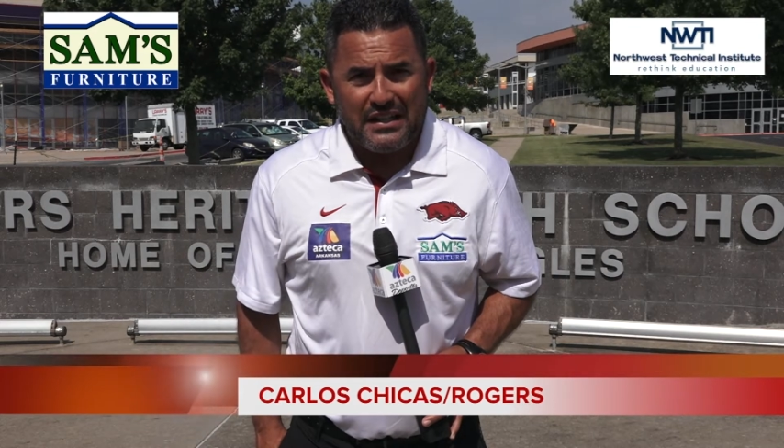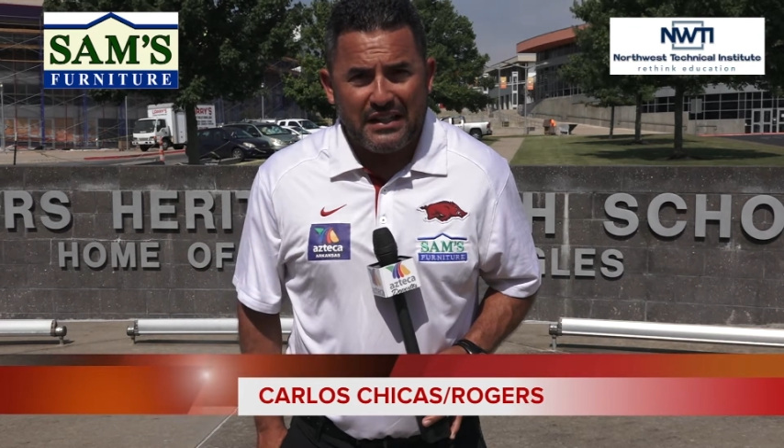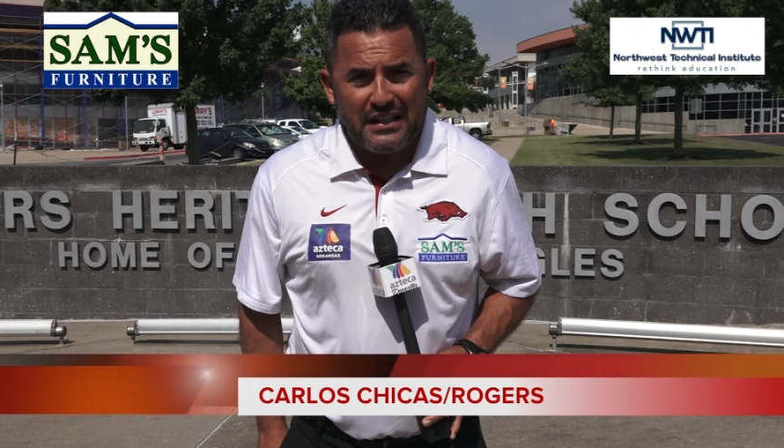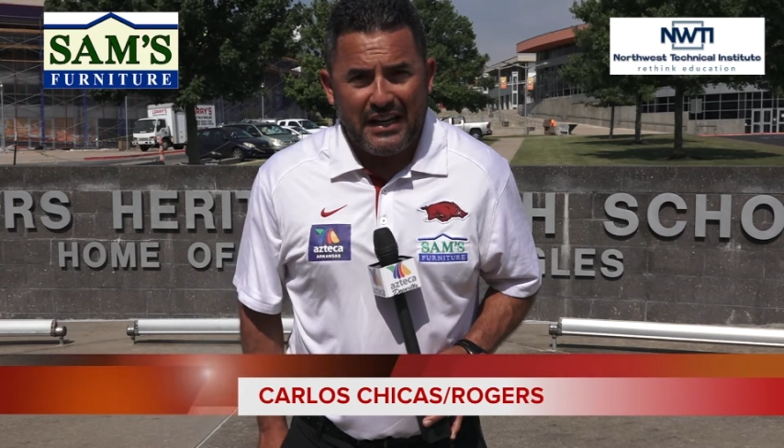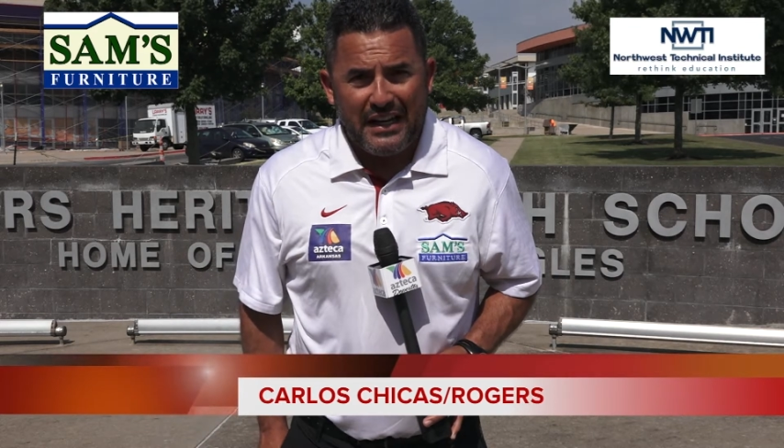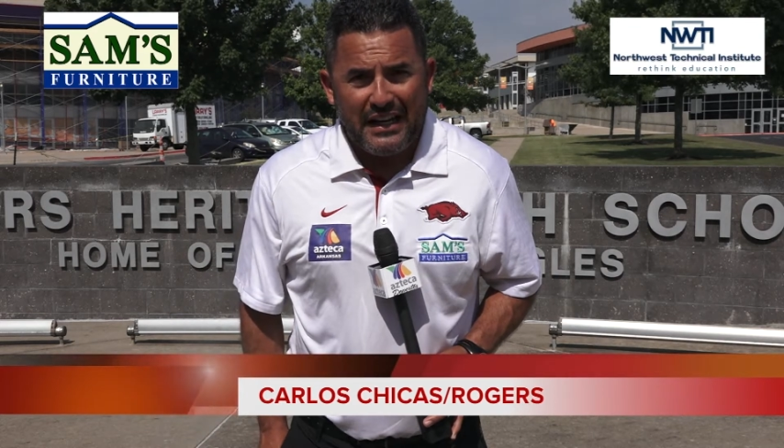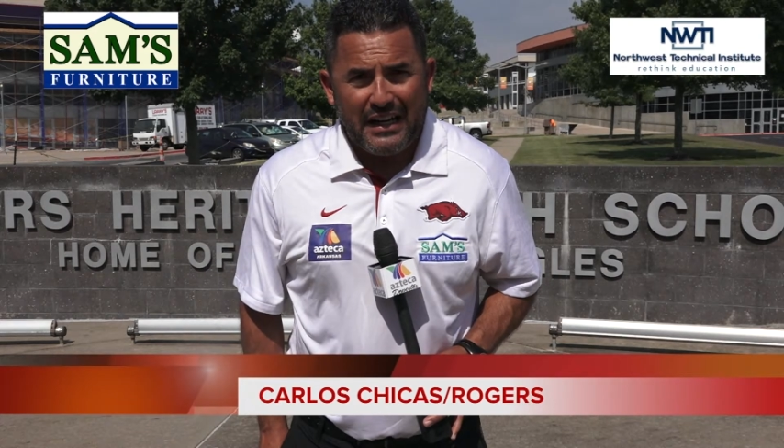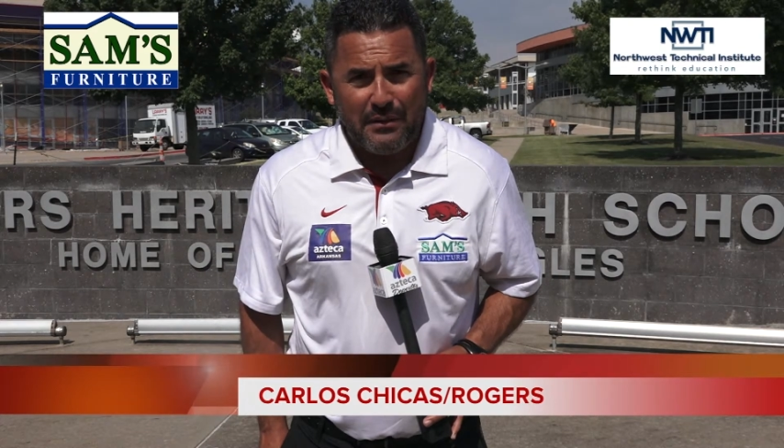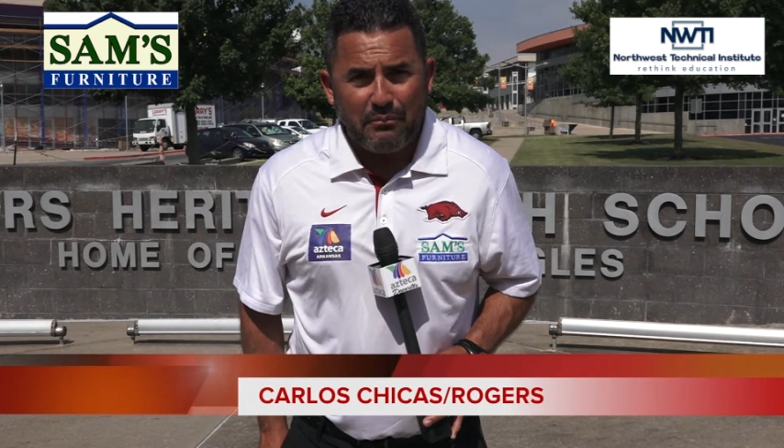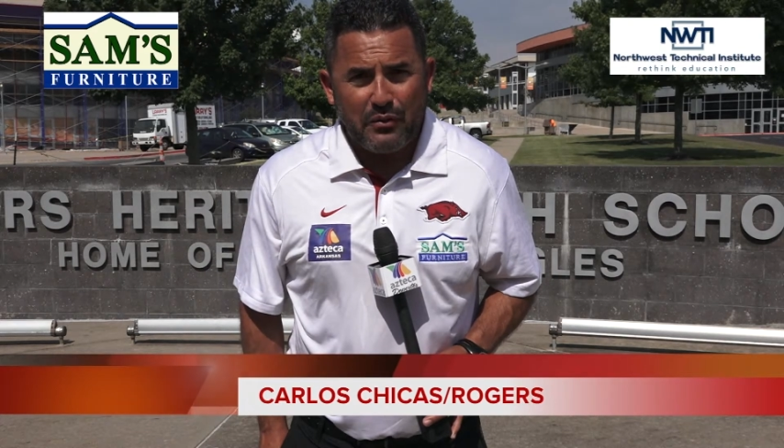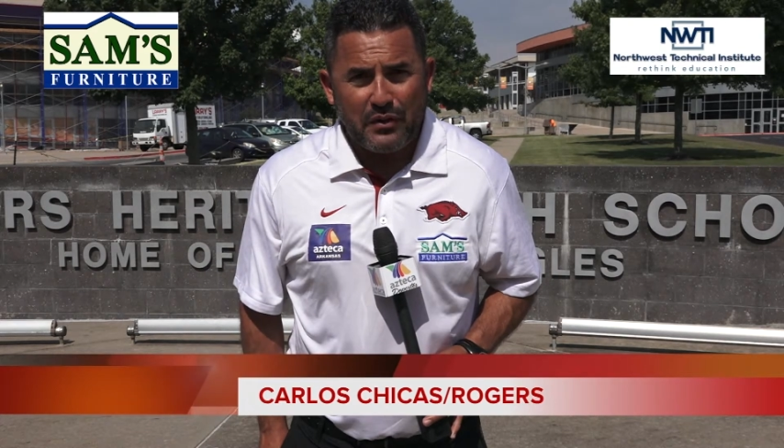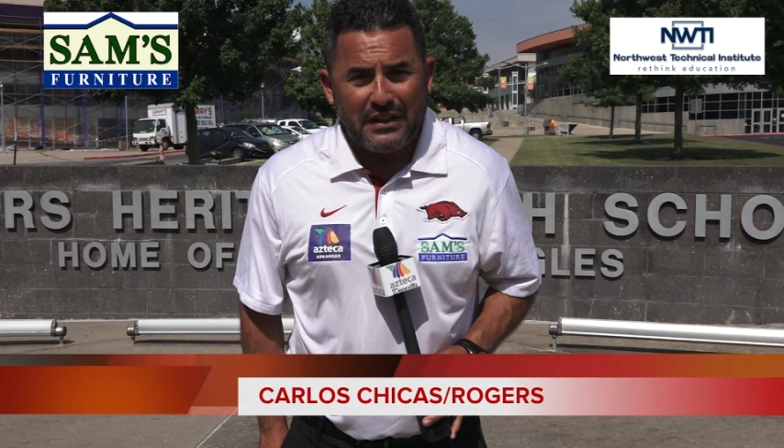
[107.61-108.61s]
se tendrán que
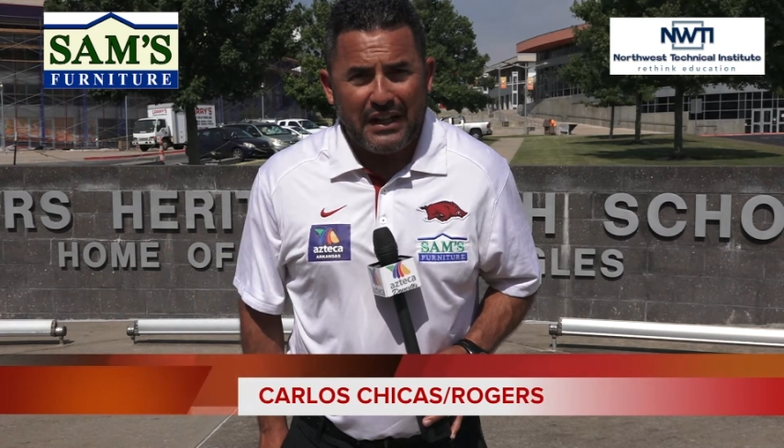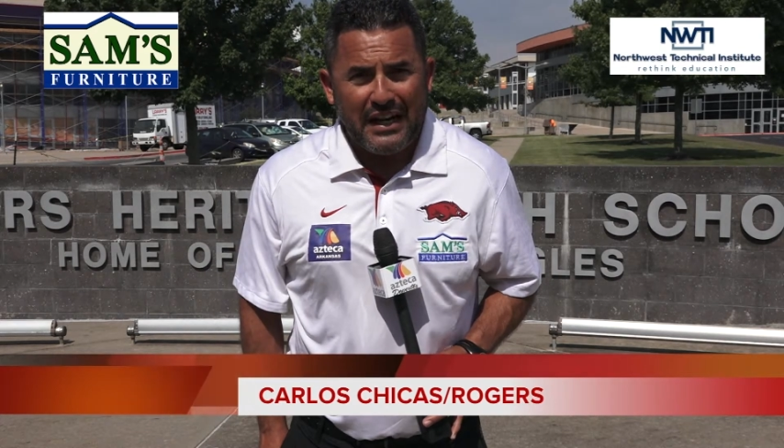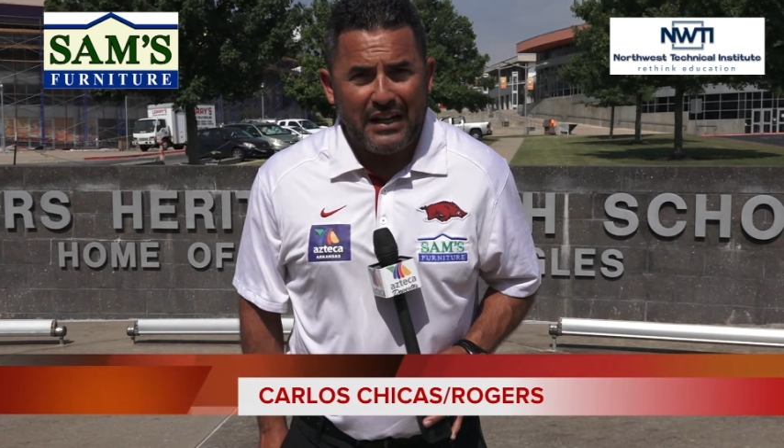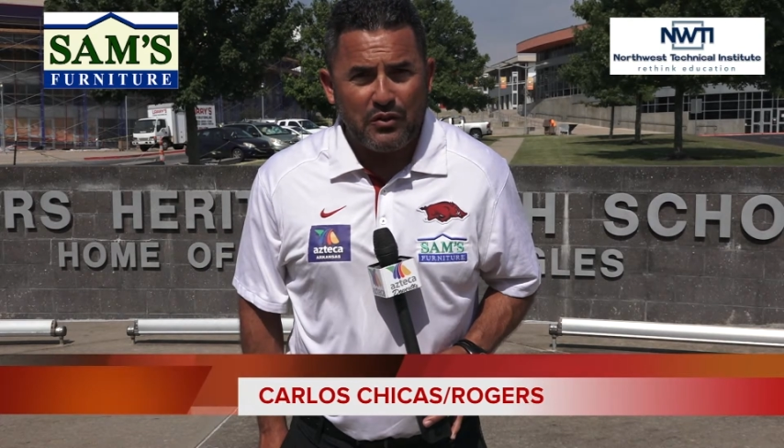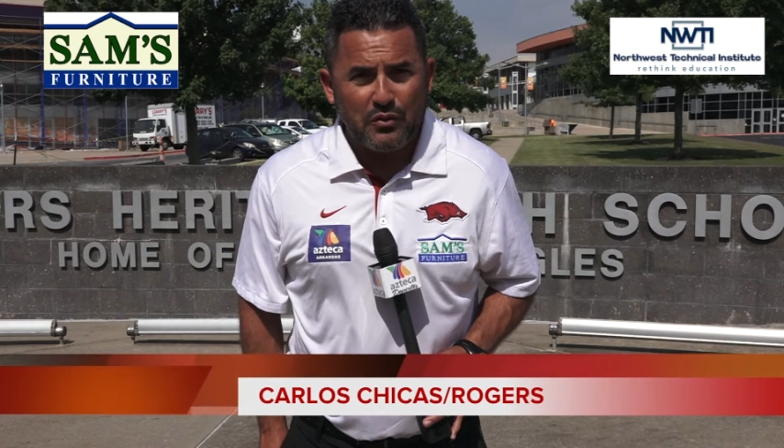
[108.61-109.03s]
reportar a